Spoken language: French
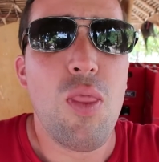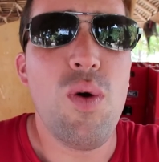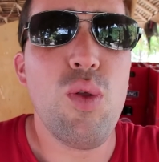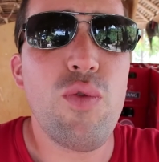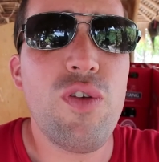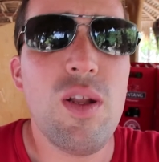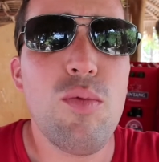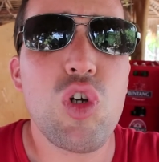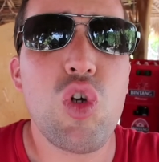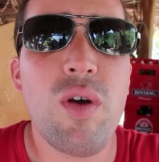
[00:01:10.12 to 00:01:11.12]
Ouais donc
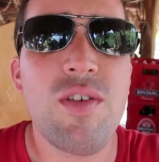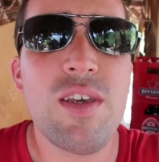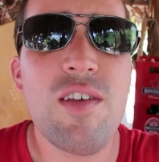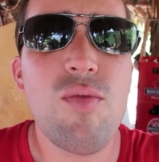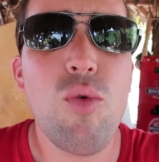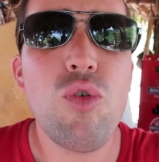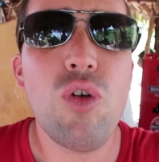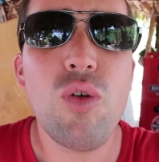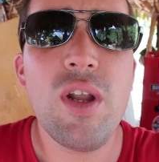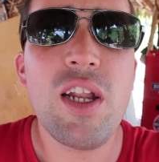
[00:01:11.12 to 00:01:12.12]
finalement je suis resté quasiment une
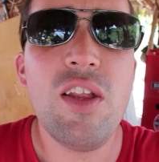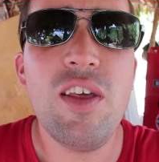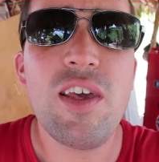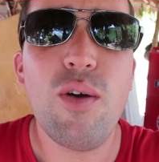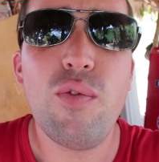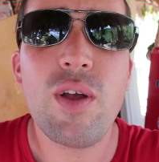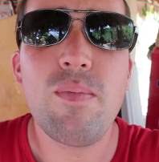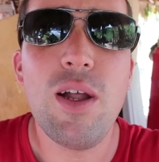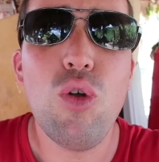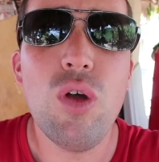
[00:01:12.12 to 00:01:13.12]
heure dans la clinique et en fait
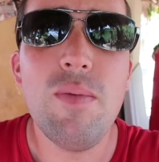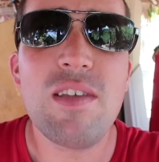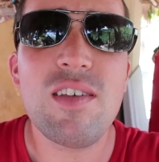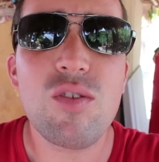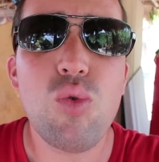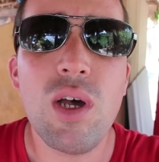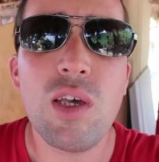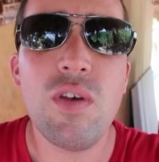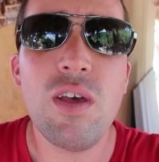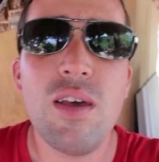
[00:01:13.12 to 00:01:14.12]
bah, les médecins sont
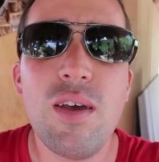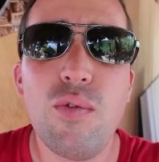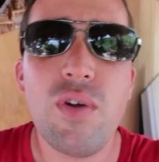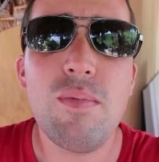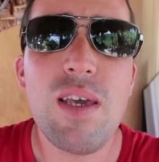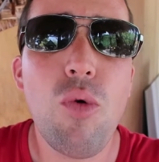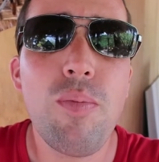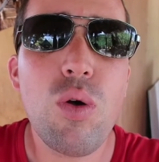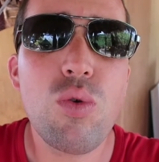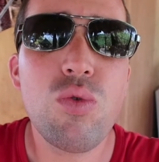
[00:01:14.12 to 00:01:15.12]
arrivés et en fait bah, ils m'ont
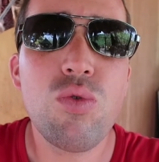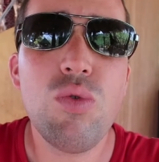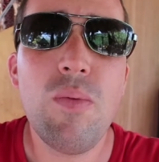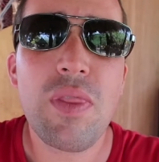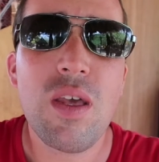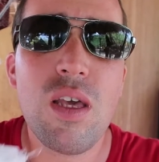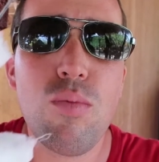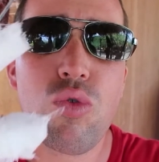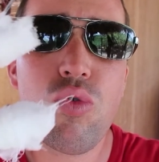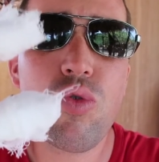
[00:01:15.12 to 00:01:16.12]
pas recousu, ils
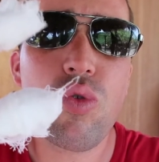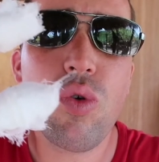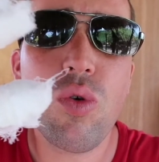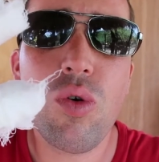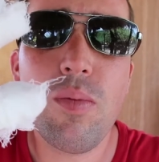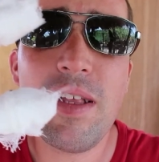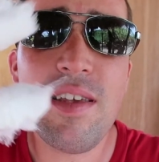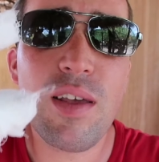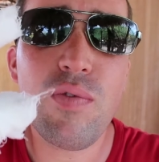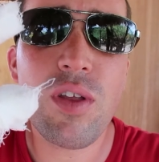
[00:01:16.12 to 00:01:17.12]
m'ont juste euh, bah,
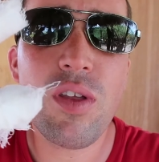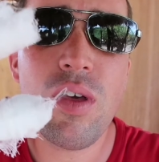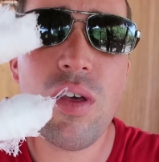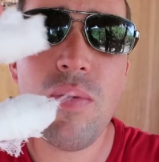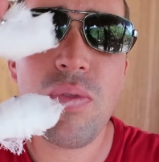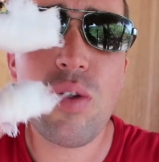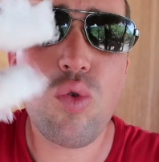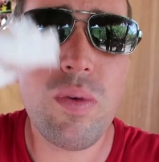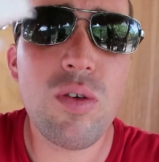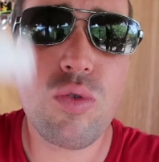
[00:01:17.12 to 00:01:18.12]
désinfecté, ils
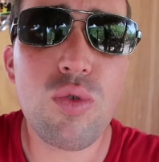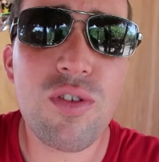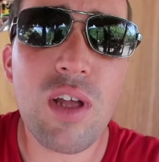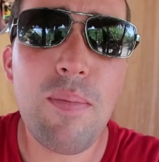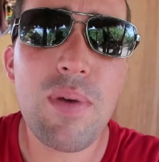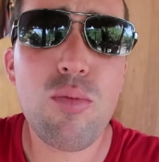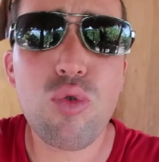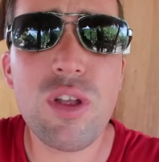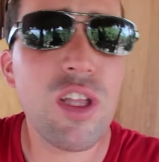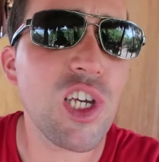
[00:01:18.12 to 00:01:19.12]
ont mis euh, ce strap et ils m'ont
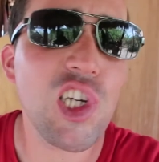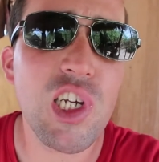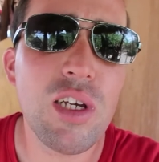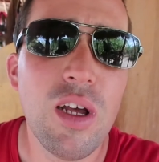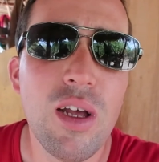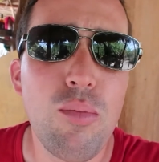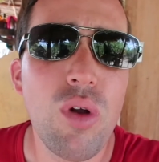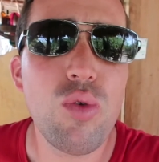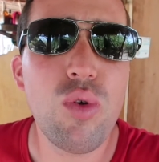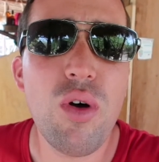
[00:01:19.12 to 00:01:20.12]
donné des cachets pour
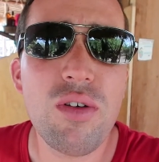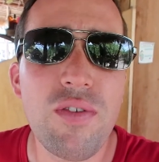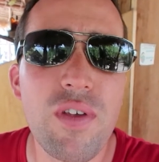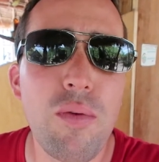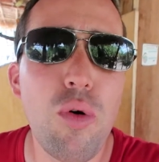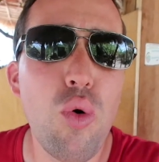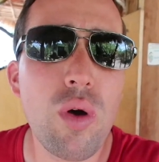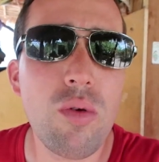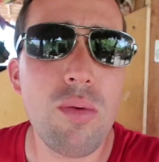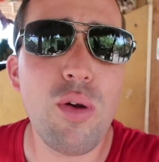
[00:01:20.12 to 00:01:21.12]
la douleur, ça faisait vraiment
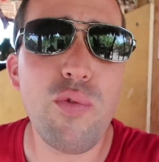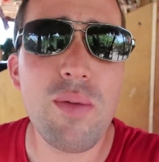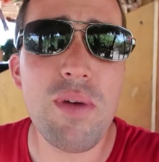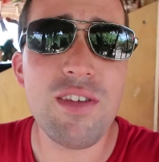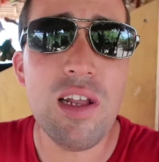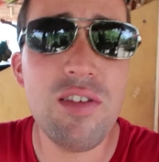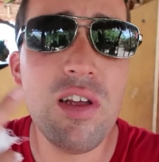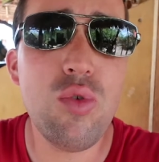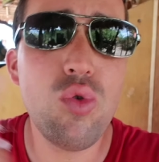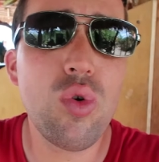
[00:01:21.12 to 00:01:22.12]
horriblement mal en fait bah, c'est les
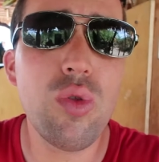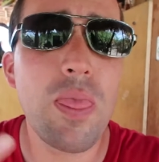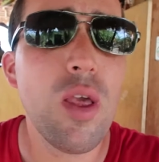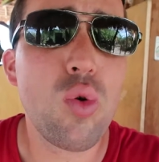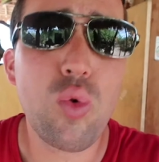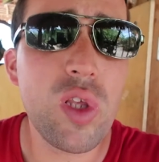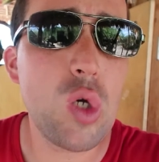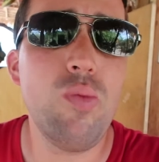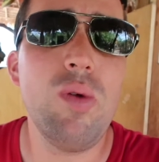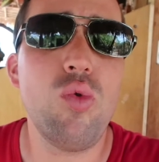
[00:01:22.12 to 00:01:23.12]
élèves du drone qui ont
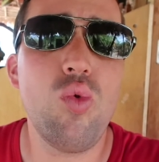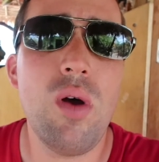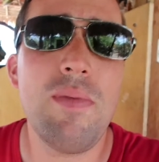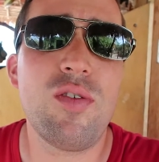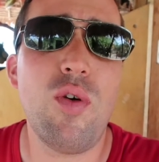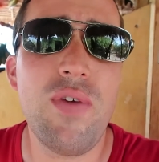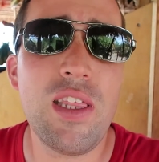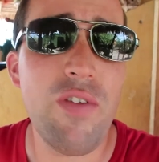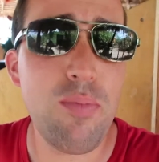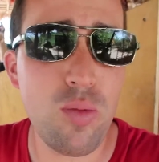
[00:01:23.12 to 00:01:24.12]
découpé mon doigt parce qu'en fait il
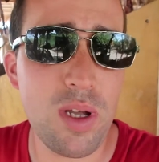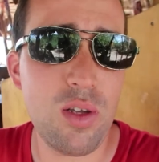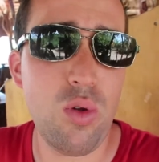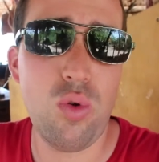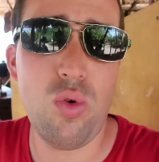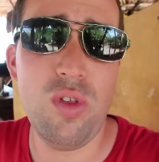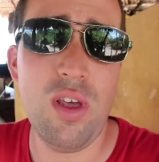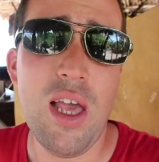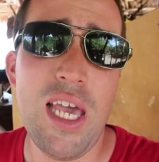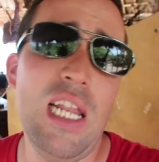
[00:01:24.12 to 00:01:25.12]
n'y avait plus de batterie dans le drone
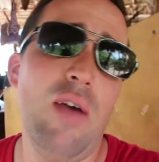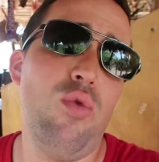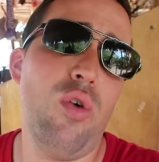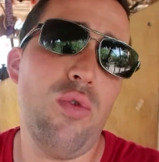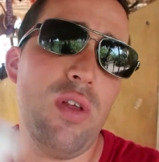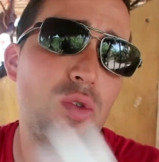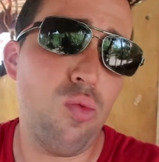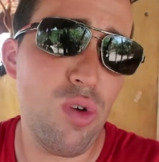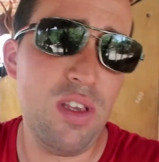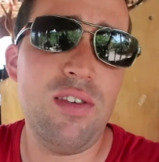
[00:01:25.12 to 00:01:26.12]
il a voulu revenir à son
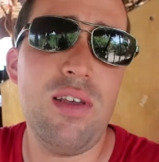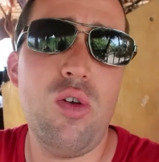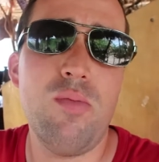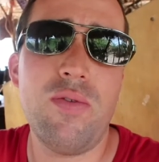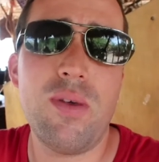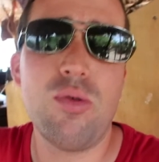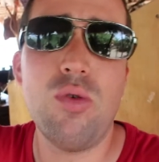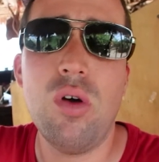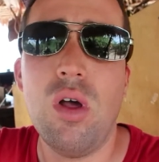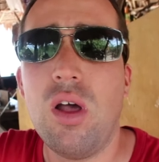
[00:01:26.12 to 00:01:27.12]
point initial, le Mavic
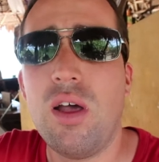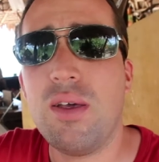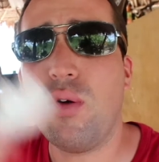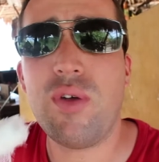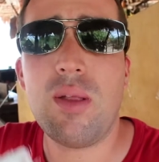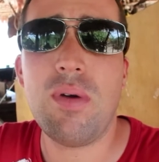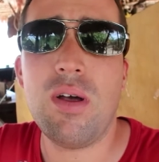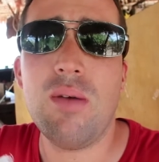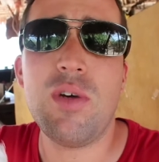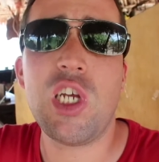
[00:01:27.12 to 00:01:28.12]
Pro et en fait
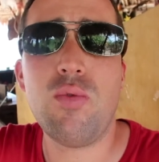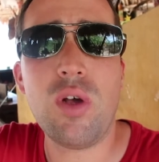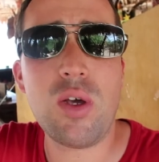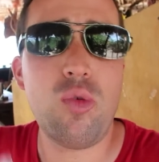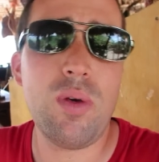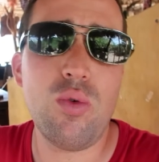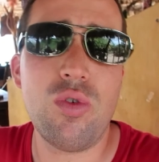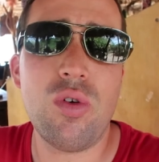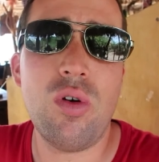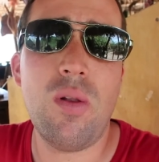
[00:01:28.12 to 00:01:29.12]
bah moi j'ai voulu récupérer au
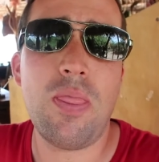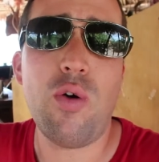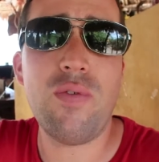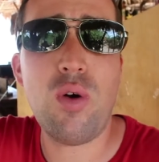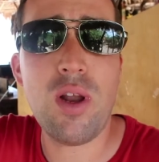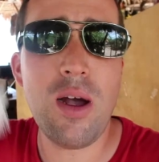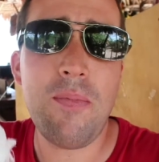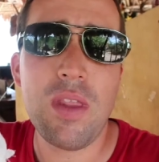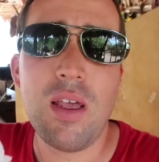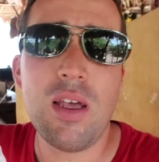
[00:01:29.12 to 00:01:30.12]
sol, enfin en l'air
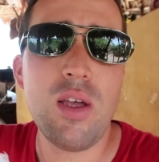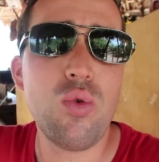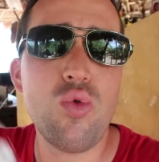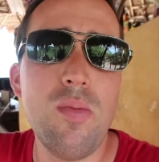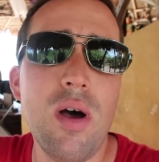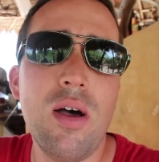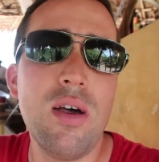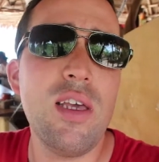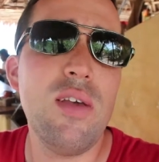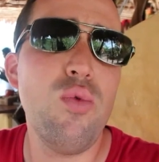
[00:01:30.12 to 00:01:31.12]
et du coup, bah,
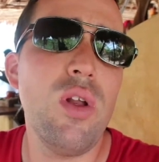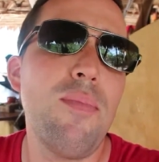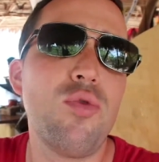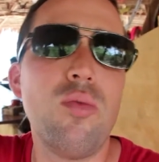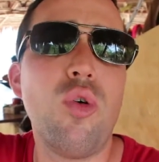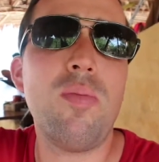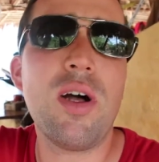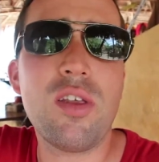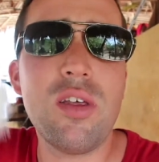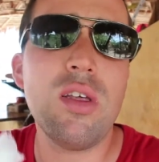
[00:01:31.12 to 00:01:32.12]
il voulait absolument
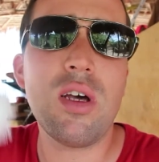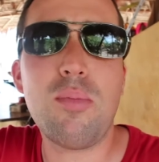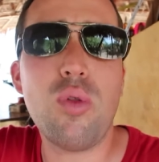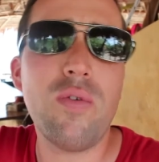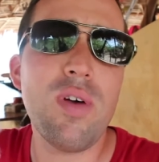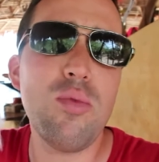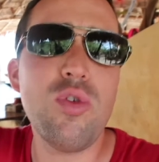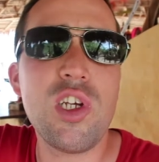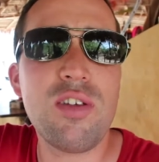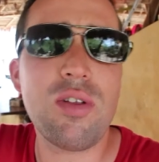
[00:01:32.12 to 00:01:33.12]
repartir. Et pendant 20
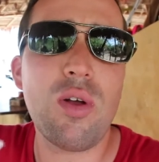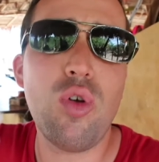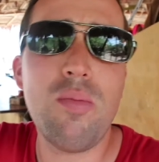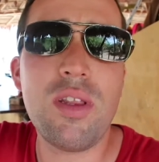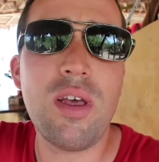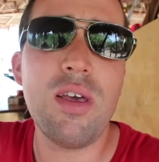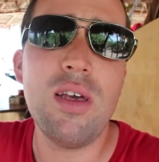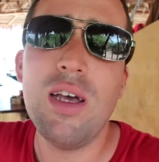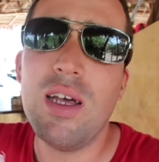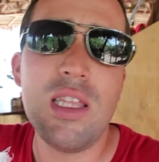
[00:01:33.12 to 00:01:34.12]
minutes, j'étais en train de le batailler.
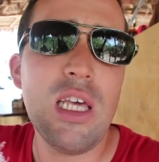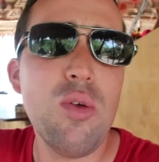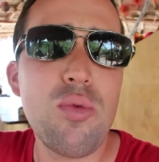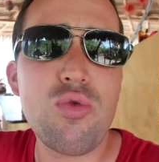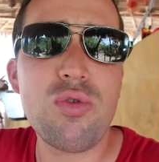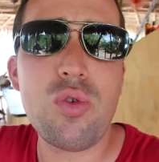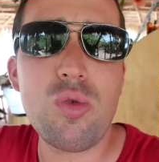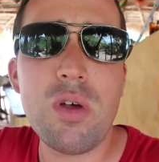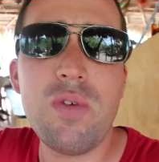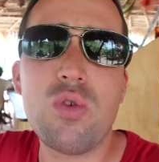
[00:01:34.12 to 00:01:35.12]
Il y a une option, je sais, sur
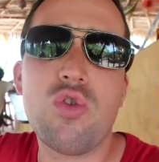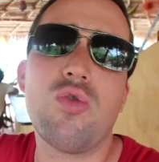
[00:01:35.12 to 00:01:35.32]
ma vie